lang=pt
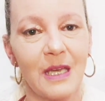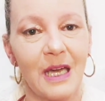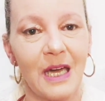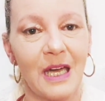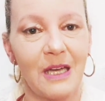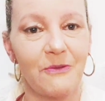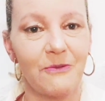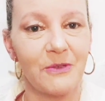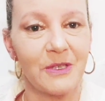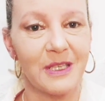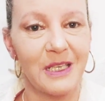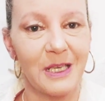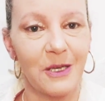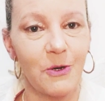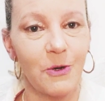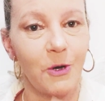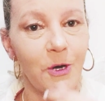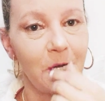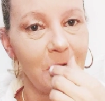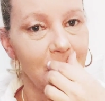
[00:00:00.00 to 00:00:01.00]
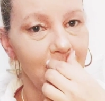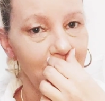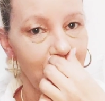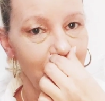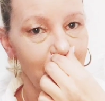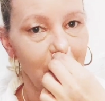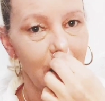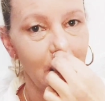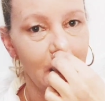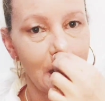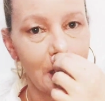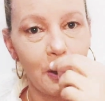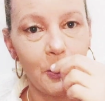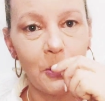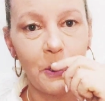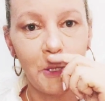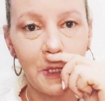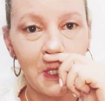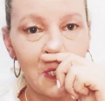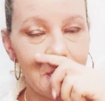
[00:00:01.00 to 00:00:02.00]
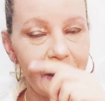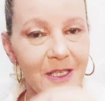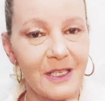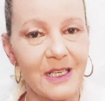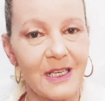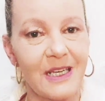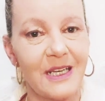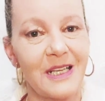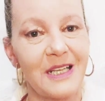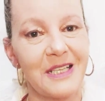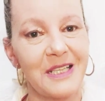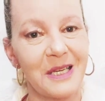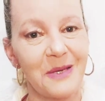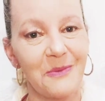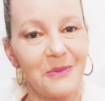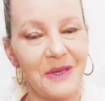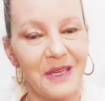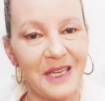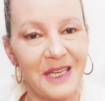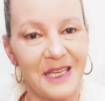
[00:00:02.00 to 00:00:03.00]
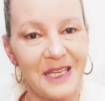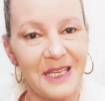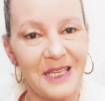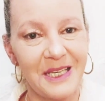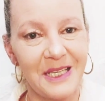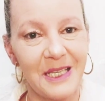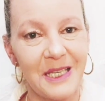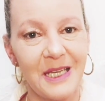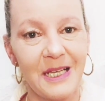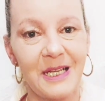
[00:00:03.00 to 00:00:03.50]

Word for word: aí você olha, nossa, ela está bem, né?